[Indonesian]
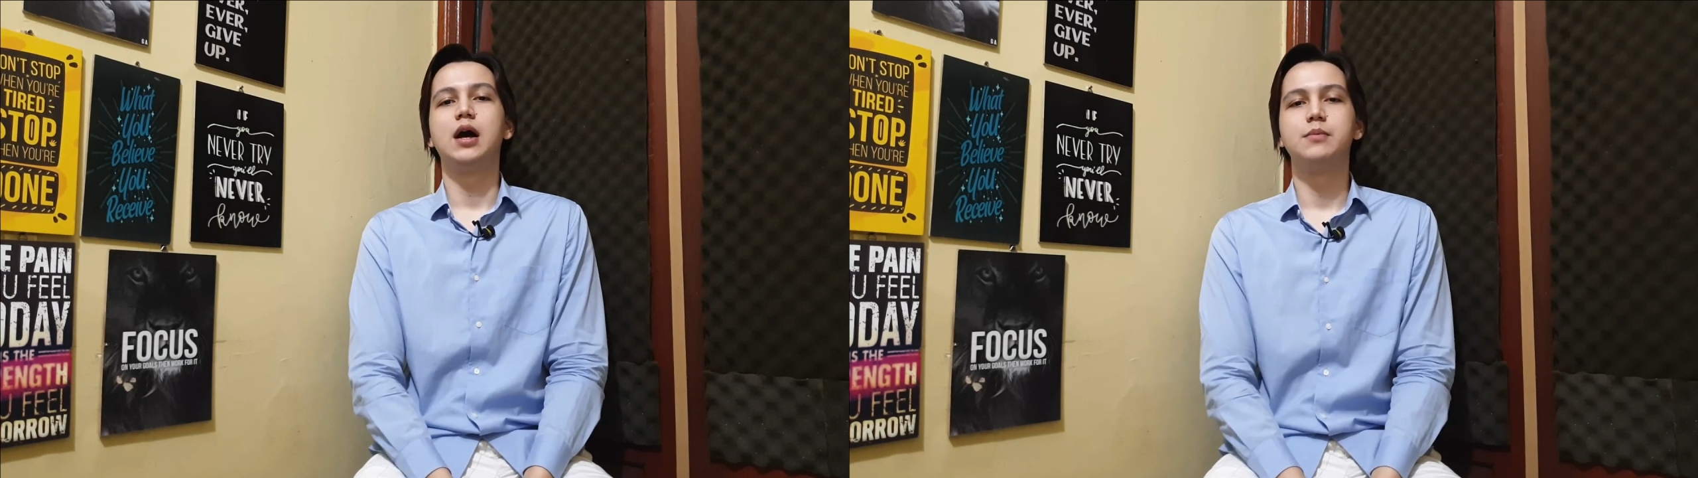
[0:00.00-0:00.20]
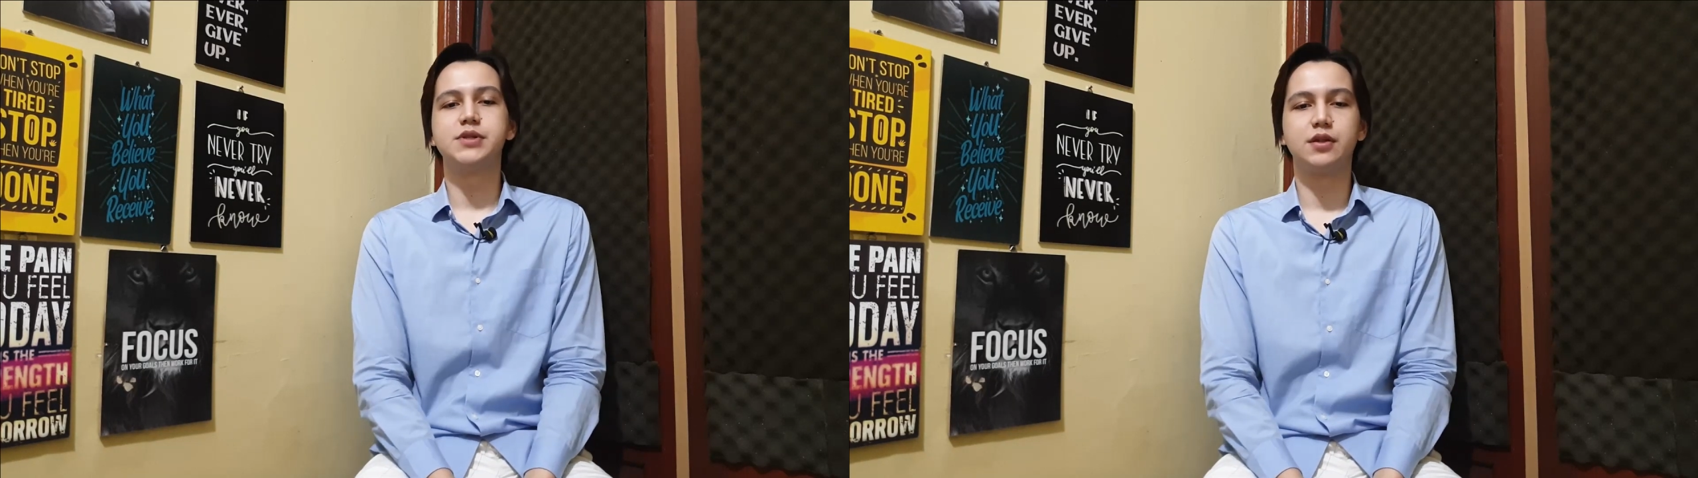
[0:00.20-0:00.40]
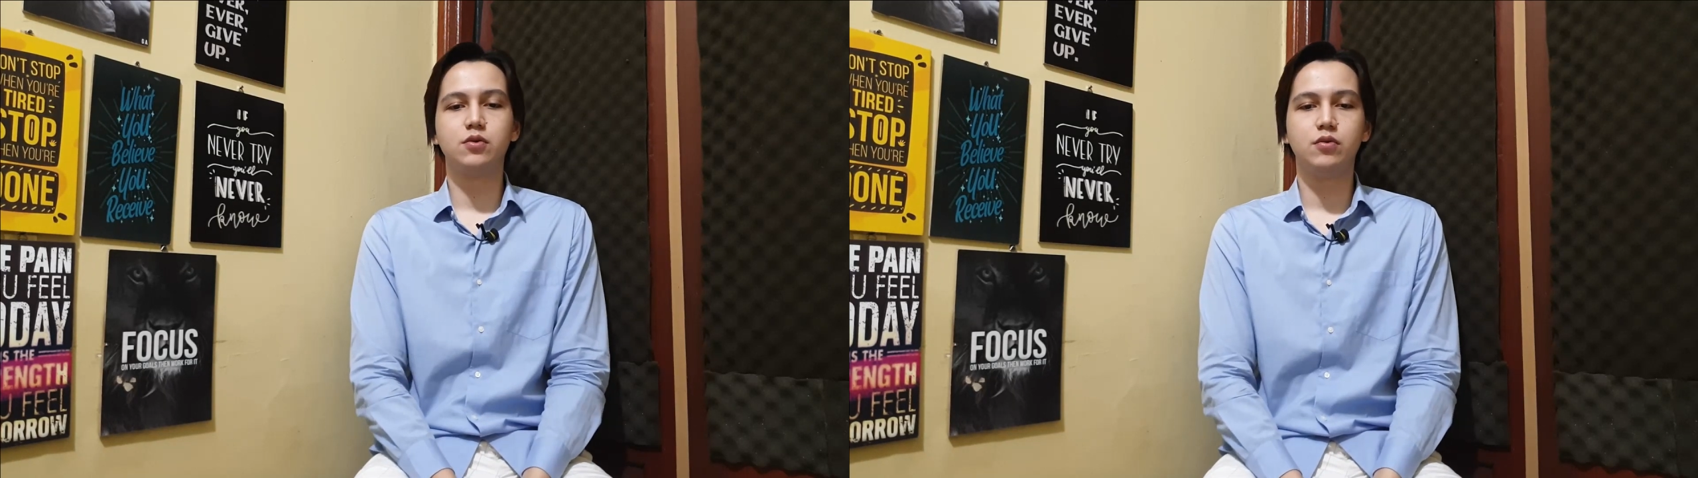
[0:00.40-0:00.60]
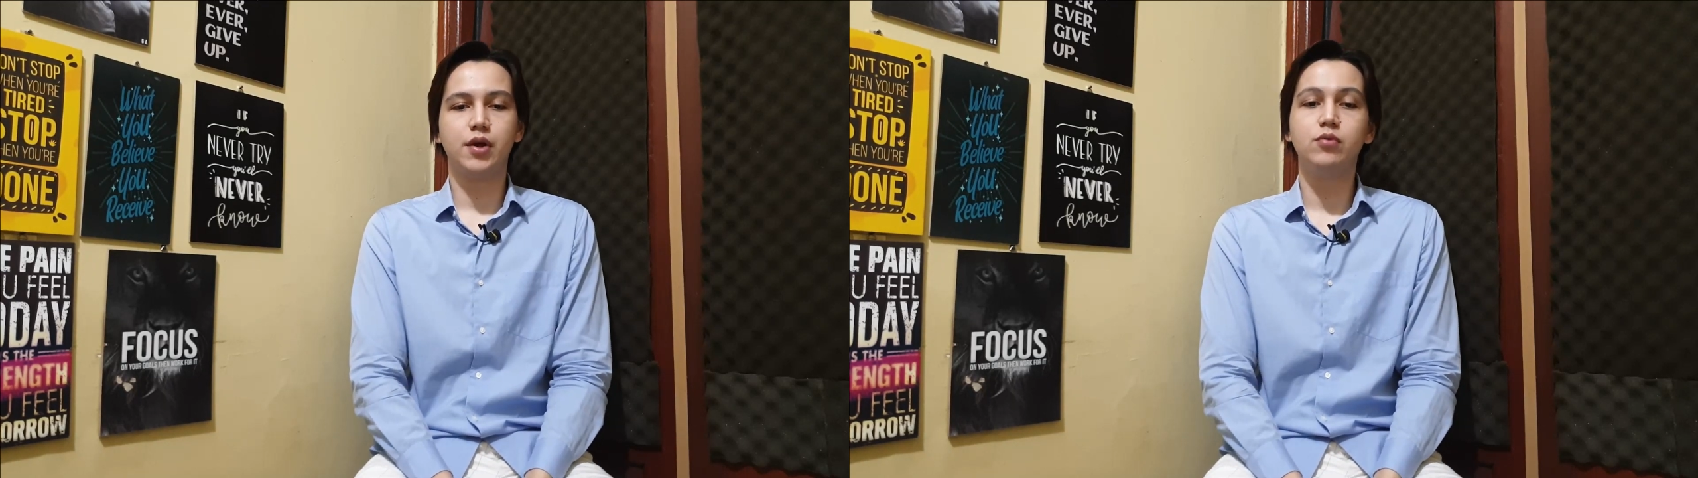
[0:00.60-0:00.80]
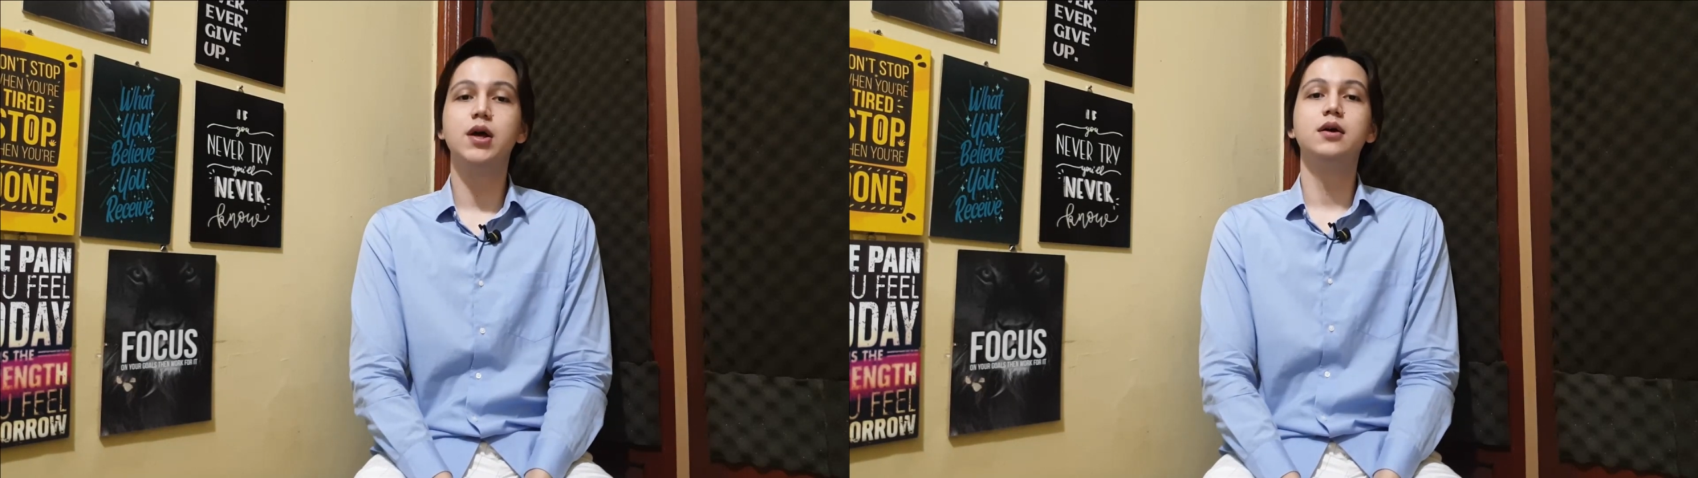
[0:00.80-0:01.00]
Habis
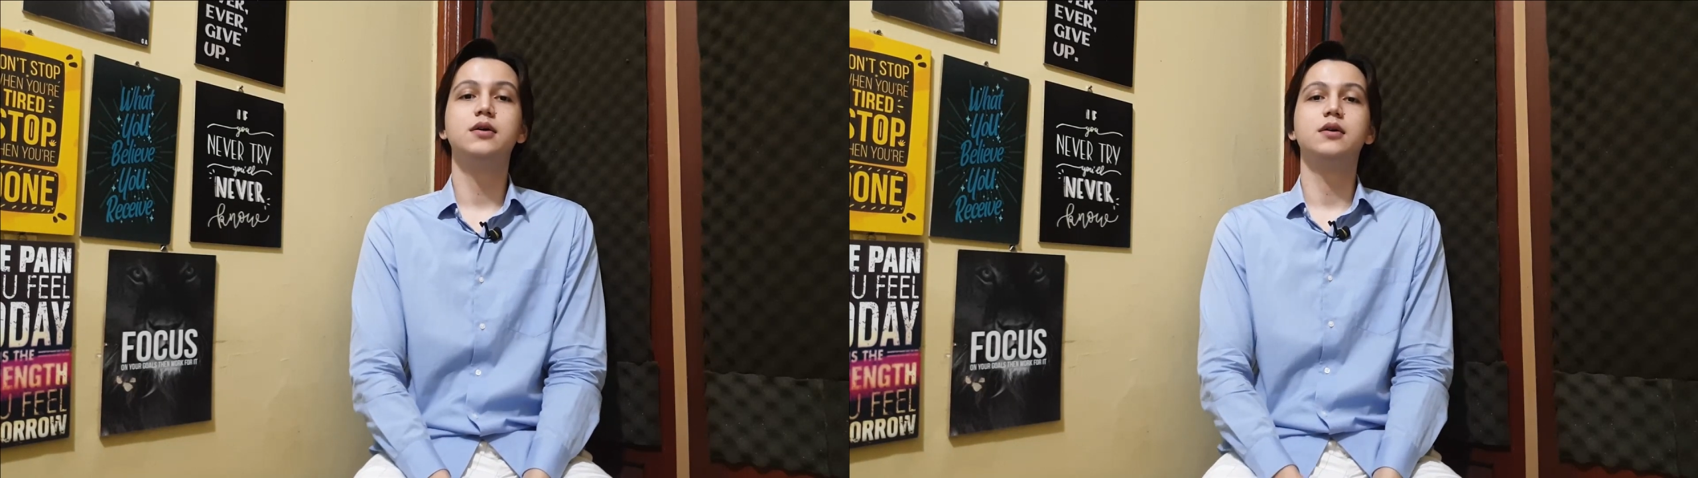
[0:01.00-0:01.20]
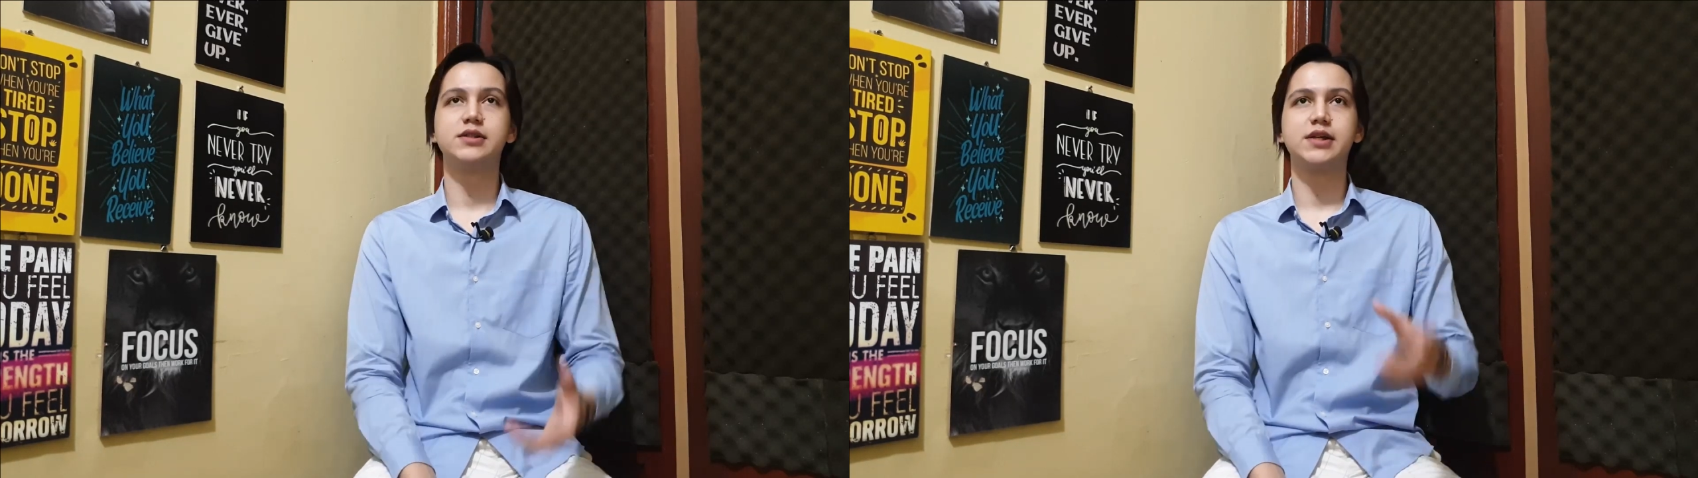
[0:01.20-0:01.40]
itu ya udah